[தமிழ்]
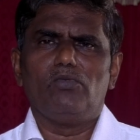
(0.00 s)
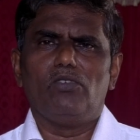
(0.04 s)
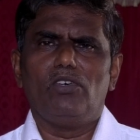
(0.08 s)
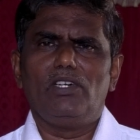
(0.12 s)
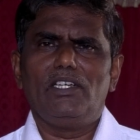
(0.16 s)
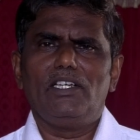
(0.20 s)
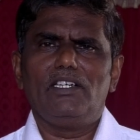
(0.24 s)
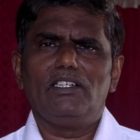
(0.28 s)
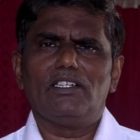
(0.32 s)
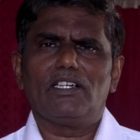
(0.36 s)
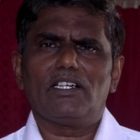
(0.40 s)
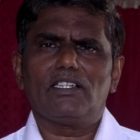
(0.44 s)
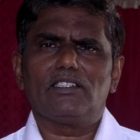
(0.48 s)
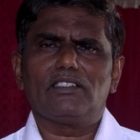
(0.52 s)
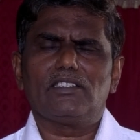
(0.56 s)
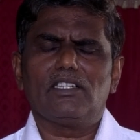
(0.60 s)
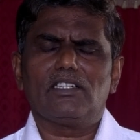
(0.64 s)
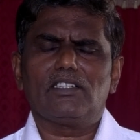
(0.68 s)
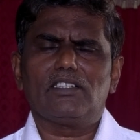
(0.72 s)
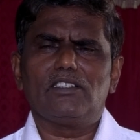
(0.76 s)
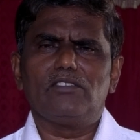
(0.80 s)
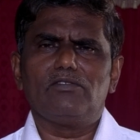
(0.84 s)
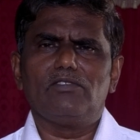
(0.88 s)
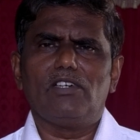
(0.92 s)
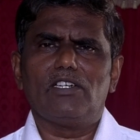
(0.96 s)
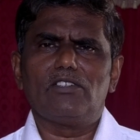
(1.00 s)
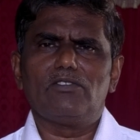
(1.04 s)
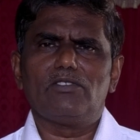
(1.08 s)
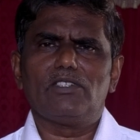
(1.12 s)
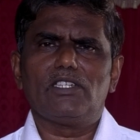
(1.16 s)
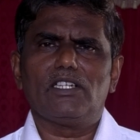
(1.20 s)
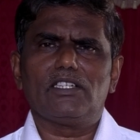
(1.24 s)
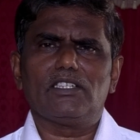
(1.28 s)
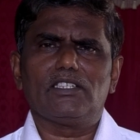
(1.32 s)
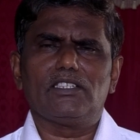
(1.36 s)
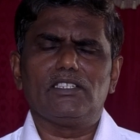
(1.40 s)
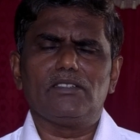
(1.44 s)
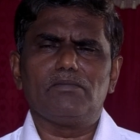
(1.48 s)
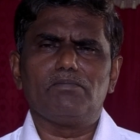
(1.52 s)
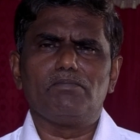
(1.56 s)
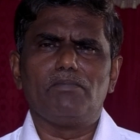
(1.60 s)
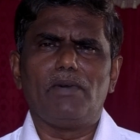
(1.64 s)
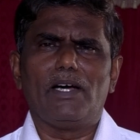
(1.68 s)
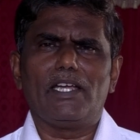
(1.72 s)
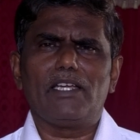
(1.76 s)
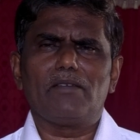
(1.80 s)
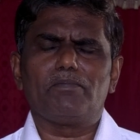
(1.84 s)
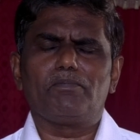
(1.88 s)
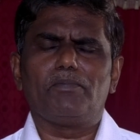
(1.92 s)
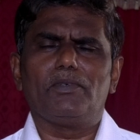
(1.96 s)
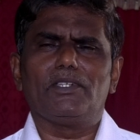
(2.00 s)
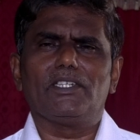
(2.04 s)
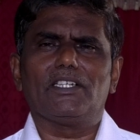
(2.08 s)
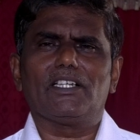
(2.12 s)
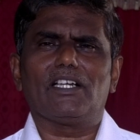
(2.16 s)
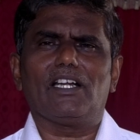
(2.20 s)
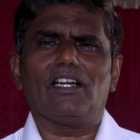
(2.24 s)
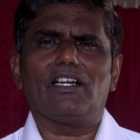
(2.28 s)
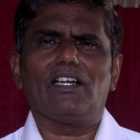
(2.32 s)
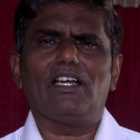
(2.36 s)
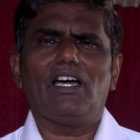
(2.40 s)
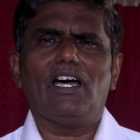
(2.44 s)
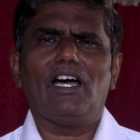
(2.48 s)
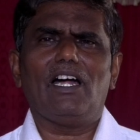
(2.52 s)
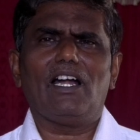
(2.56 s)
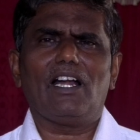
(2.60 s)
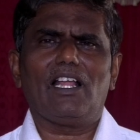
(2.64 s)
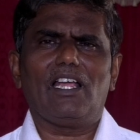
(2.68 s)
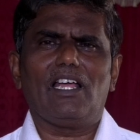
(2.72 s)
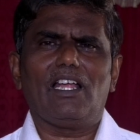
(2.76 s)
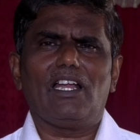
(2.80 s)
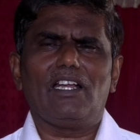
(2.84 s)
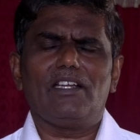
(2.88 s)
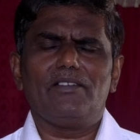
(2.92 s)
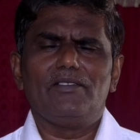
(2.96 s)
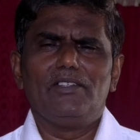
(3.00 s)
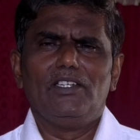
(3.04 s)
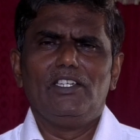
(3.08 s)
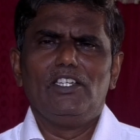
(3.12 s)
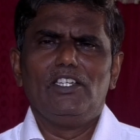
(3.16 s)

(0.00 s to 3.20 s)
ஒளியினிடத்திற்கு வருவதற்கு பயப்படுகிறான் ஆனால்